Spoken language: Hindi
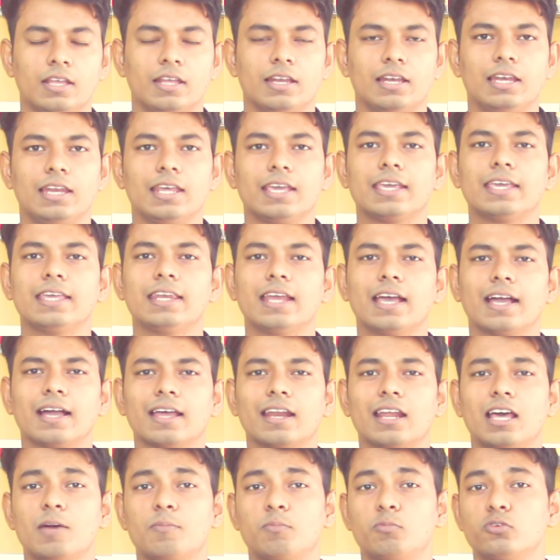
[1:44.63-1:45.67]
लेकिन अगर
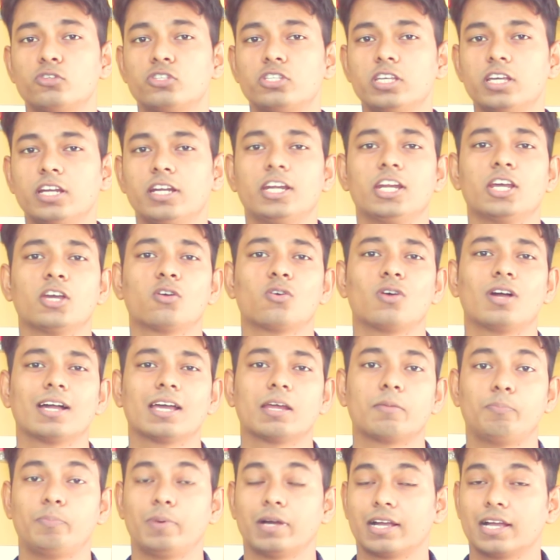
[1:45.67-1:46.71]
आप उसी अंडे को अगर
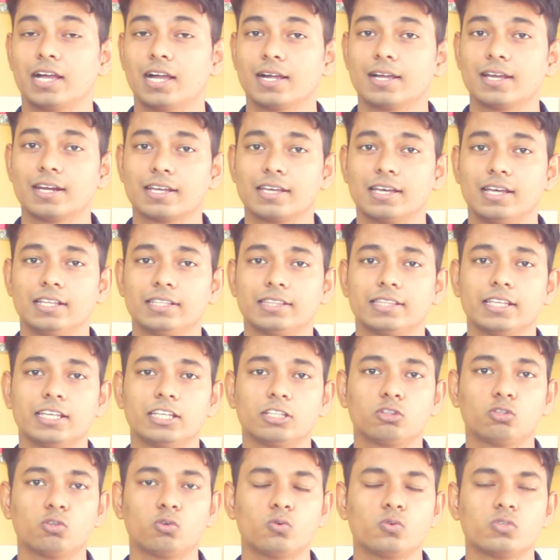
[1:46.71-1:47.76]
पका कर खाते
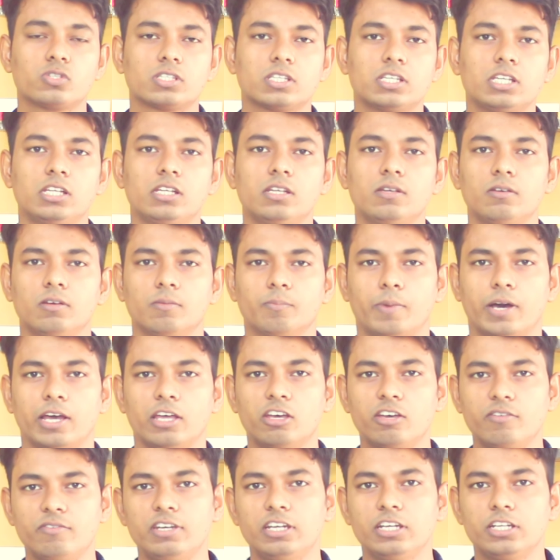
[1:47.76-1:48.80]
हैं तो उसकी
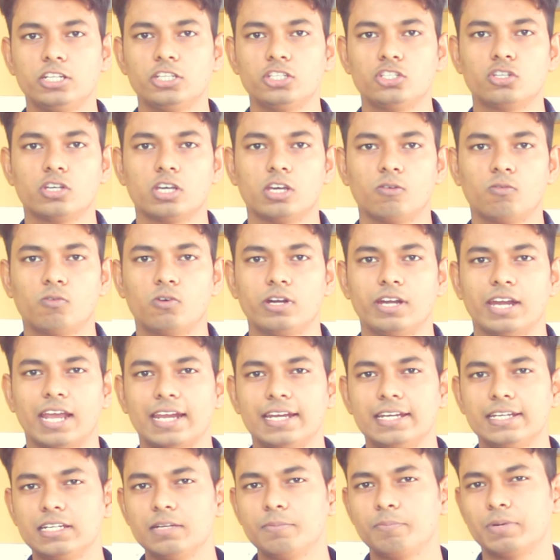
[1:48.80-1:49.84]
बायोबिलिटी जो है वो
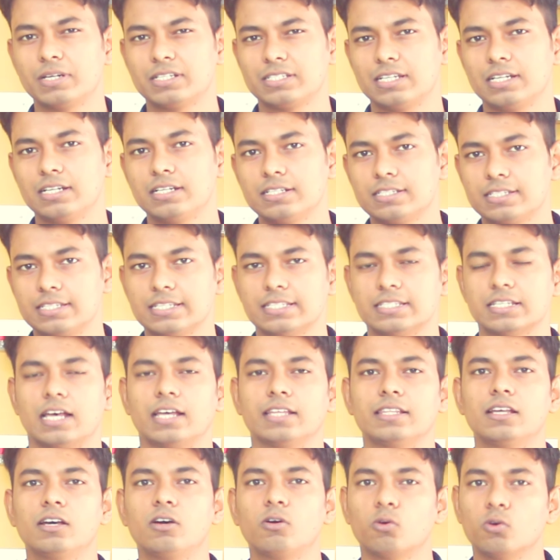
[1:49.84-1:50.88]
90 परसेंट से
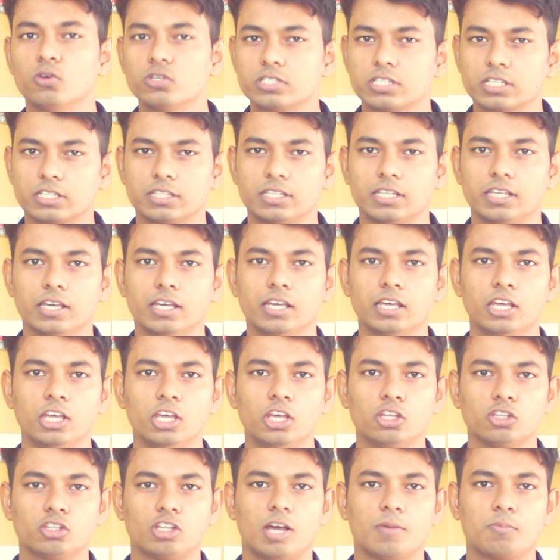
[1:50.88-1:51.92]
ज़्यादा हो सकती है
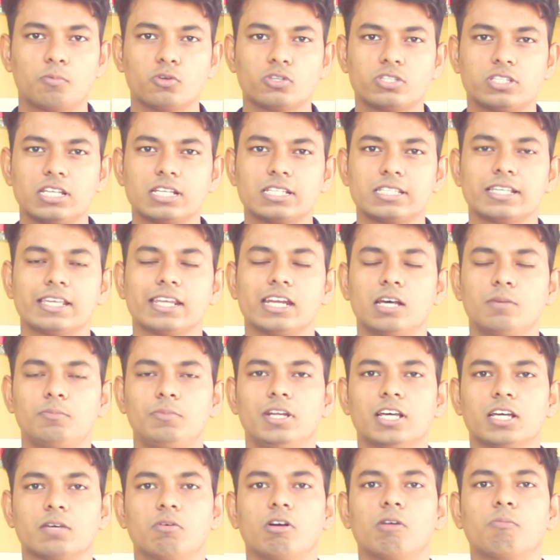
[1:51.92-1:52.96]
तो आपको 6 ग्राम
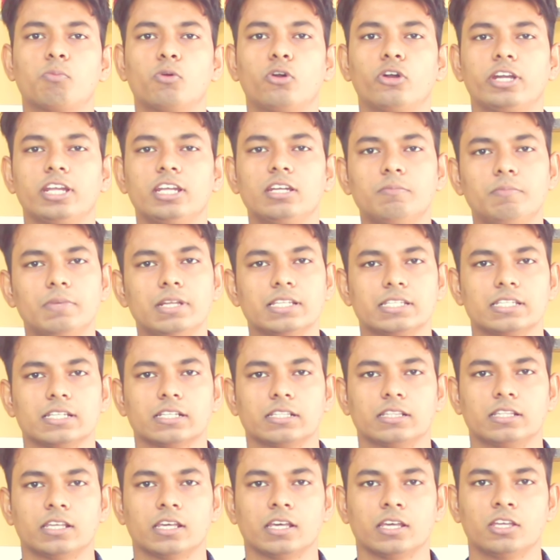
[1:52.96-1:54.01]
लगभग प्रोटीन मिल
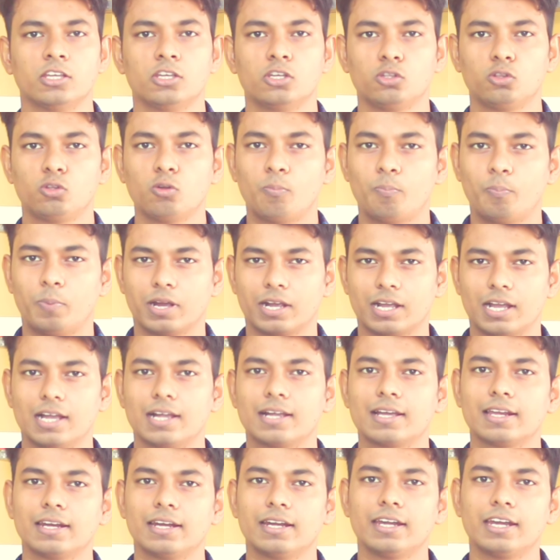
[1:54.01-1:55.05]
सकती है तो पका
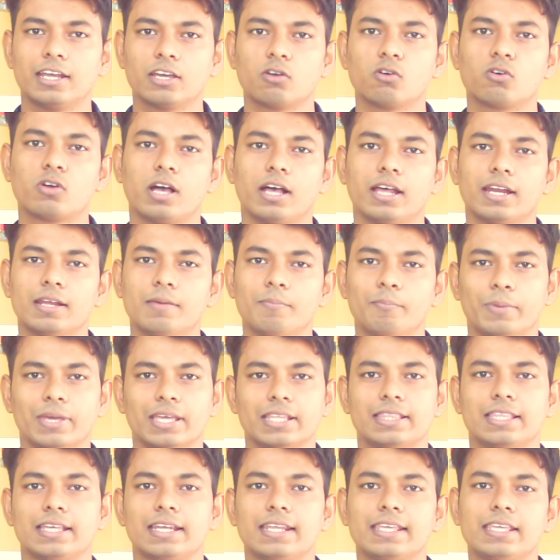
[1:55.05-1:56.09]
कर अंडे को खाना
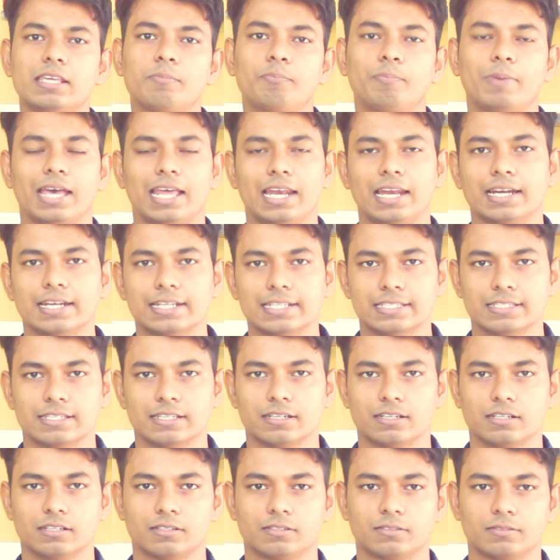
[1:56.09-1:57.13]
बेहतर है ये पहला रीज़न